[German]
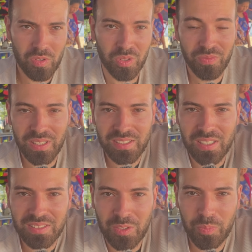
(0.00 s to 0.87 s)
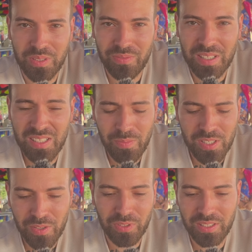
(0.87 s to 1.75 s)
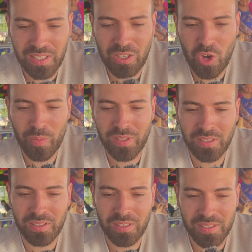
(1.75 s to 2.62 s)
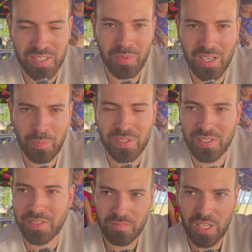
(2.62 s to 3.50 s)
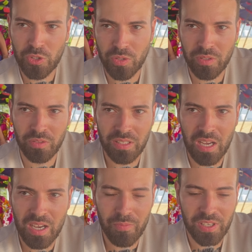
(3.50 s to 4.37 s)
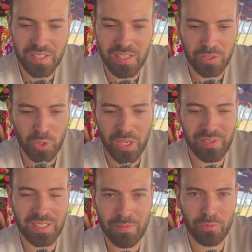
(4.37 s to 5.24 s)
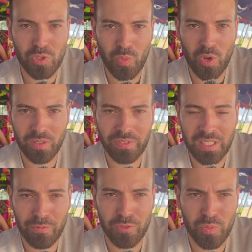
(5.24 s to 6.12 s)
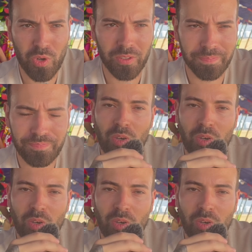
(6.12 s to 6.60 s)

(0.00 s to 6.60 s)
Und wie gesagt, ich bin, wäre niemals auf die Idee gekommen, dass die mich abzieht. Also, und danach haben wir gesagt, okay, wir treffen uns morgen, wir treffen uns morgen.